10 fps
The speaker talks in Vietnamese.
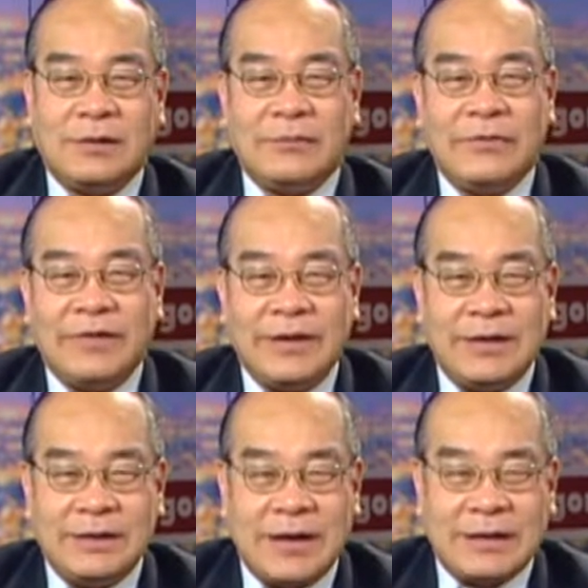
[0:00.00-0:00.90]
thưa quý
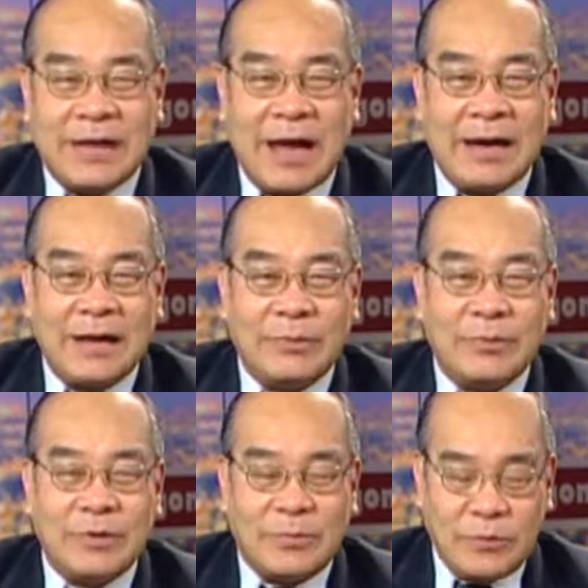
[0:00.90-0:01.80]
vị, đề tài anh em
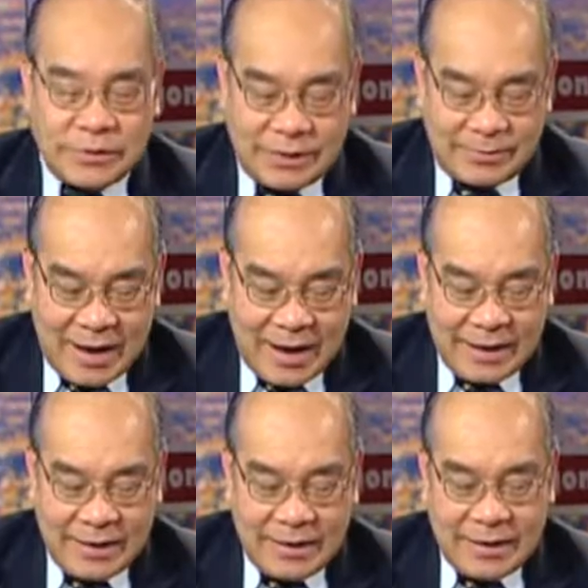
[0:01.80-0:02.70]
chúng tôi muốn trình bày